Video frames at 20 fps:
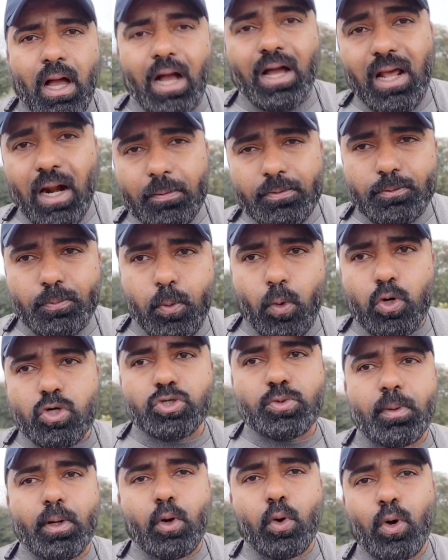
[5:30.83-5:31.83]
अगर आप
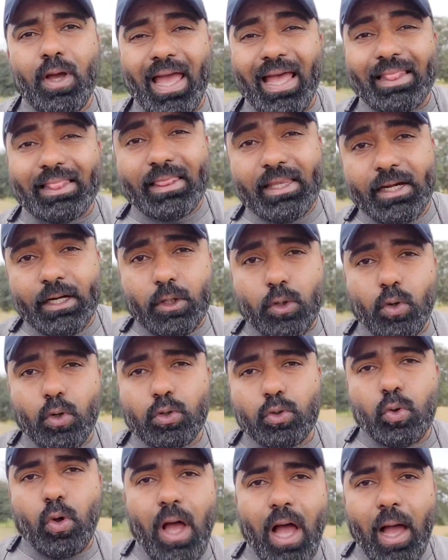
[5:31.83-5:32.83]
स्पोर्ट्स में हो एथलीट
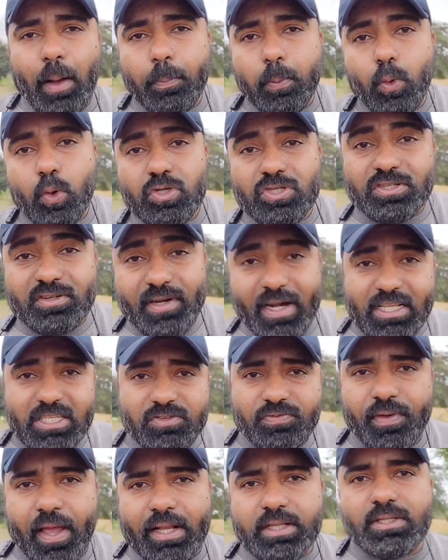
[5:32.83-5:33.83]
हो तो आपको
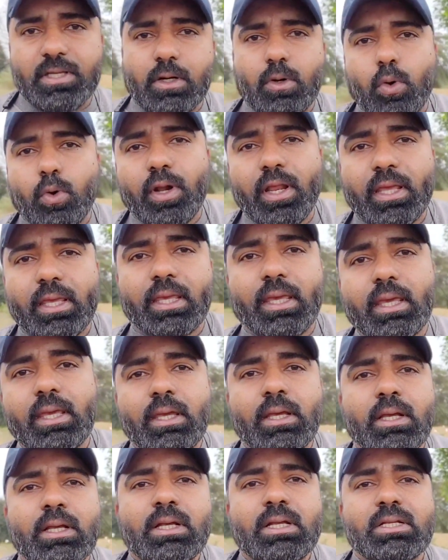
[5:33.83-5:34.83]
स्ट्रेस फ्रैक्चर होने
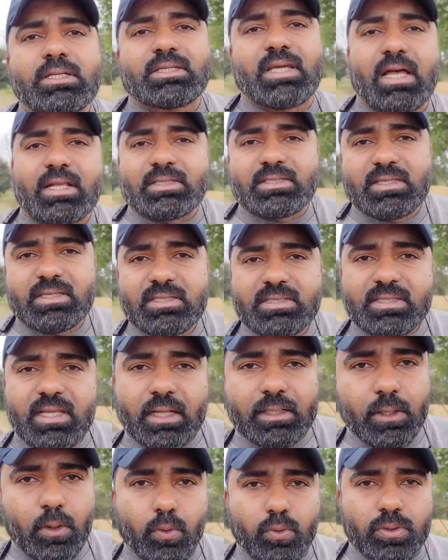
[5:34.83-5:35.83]
की चांसेस
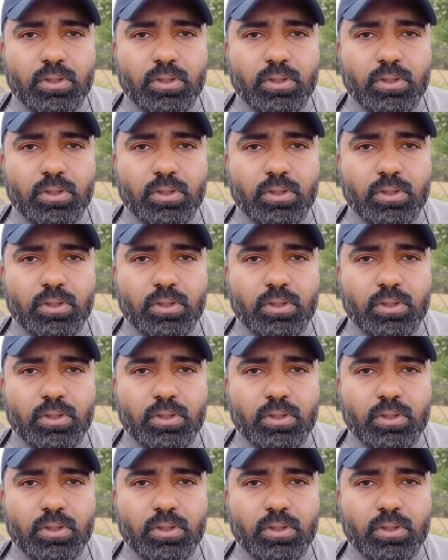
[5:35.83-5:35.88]
ज़्यादा